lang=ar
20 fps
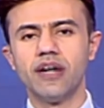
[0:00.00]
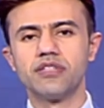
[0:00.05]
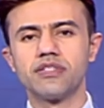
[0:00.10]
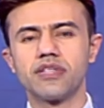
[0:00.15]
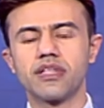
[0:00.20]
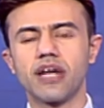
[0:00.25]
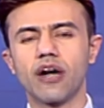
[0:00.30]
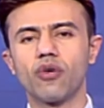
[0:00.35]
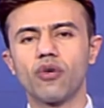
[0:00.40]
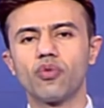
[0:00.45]

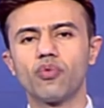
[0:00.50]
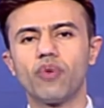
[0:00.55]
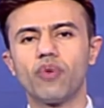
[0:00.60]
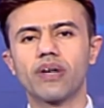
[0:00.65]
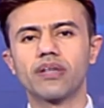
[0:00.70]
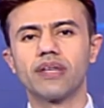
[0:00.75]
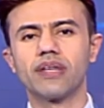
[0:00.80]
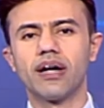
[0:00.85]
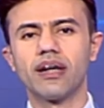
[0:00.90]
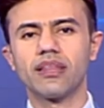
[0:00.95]
ستأخذ
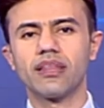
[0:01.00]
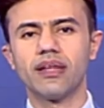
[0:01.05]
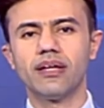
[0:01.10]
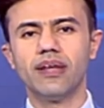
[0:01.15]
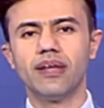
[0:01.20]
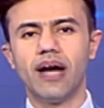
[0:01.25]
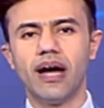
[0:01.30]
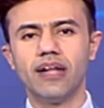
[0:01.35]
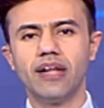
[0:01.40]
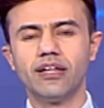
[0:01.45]
وقت أيضا
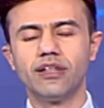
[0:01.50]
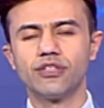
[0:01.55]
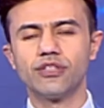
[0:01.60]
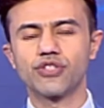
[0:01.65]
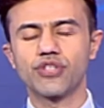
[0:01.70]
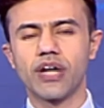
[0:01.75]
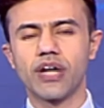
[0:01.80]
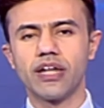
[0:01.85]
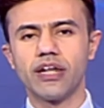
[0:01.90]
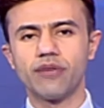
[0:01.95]
لحل
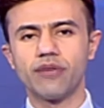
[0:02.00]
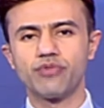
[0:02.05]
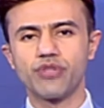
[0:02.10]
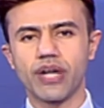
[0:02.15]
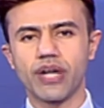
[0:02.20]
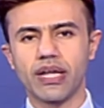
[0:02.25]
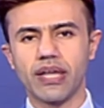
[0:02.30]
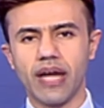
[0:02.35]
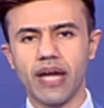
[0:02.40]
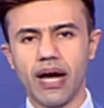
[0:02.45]
الإشكالية
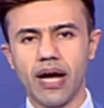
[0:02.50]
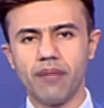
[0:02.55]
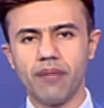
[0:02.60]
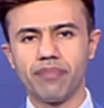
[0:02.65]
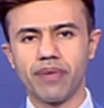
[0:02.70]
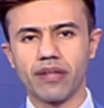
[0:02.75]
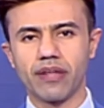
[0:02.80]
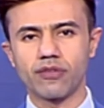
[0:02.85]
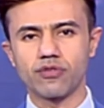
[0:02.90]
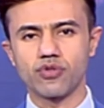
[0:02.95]
بشكل
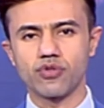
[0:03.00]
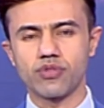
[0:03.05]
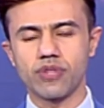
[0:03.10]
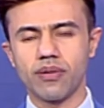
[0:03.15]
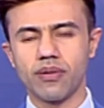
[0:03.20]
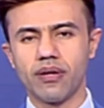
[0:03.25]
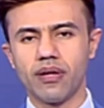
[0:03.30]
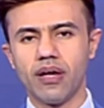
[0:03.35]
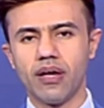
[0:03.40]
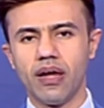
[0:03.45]
عام يعني
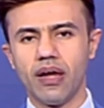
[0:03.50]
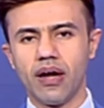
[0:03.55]
خصوصا